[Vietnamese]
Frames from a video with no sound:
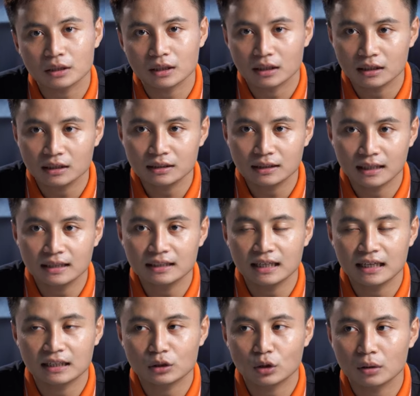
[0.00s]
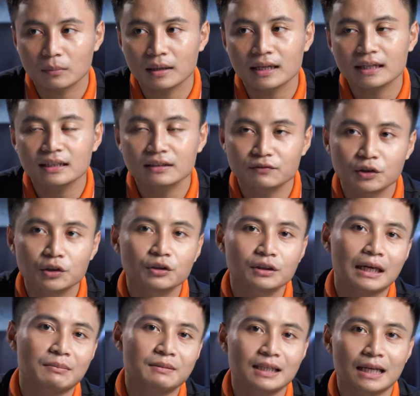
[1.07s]
có thể dễ dàng thoải mái vừa
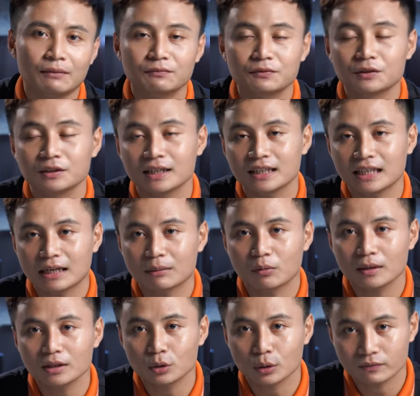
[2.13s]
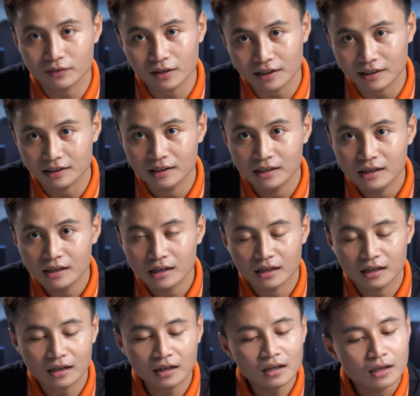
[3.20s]
đạp xe đạp vừa nghe nhạc một cách tuyệt vời
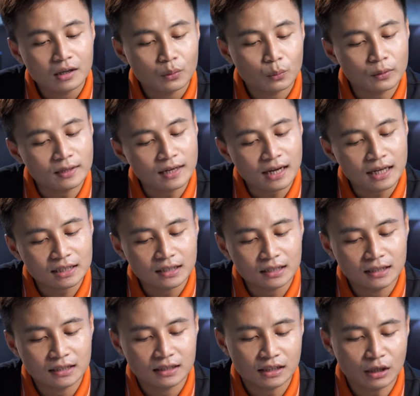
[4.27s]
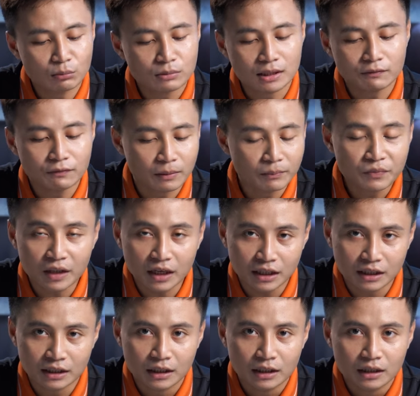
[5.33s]
đó. ngoài ra thì dòng sản phẩm
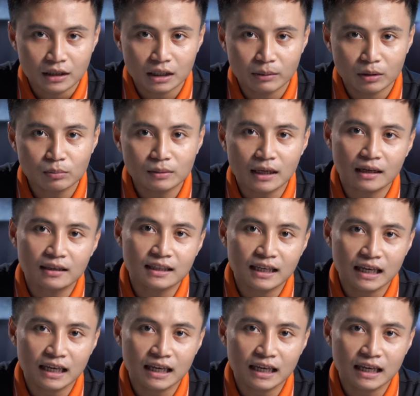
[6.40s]
này khi mà chúng ta ở